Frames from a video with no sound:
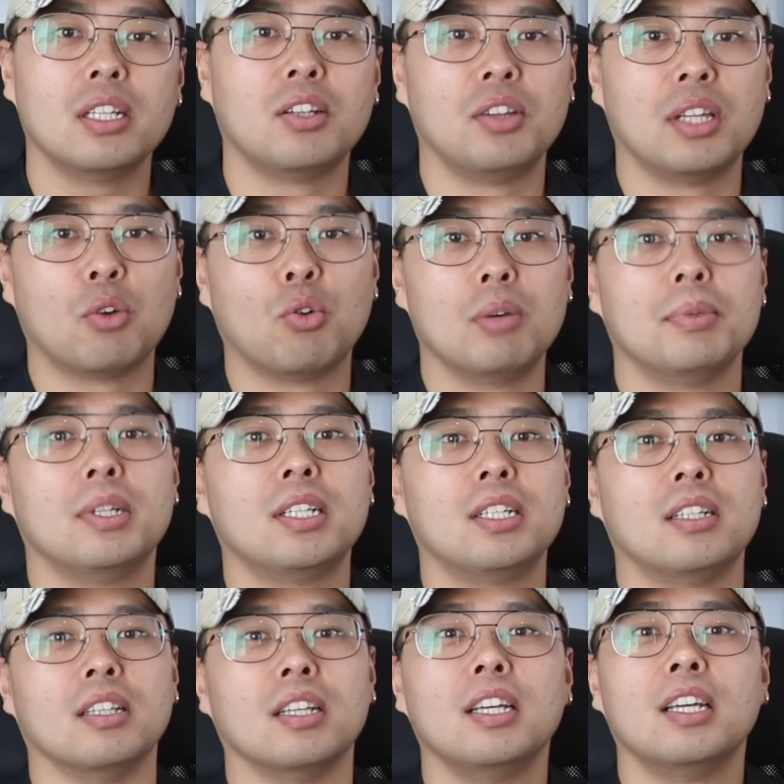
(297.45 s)
된다고
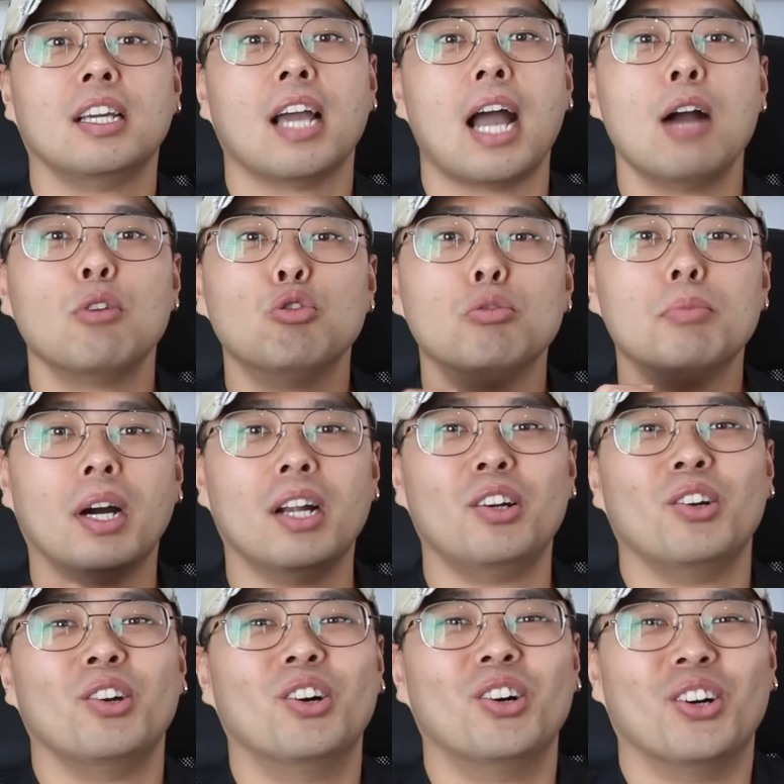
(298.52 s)
하면은
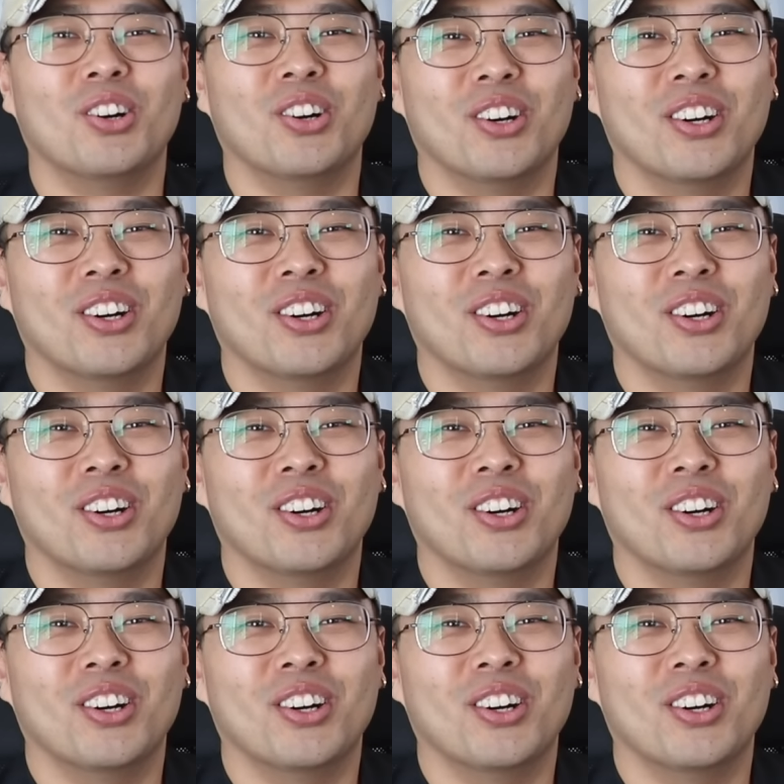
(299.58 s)
한국말로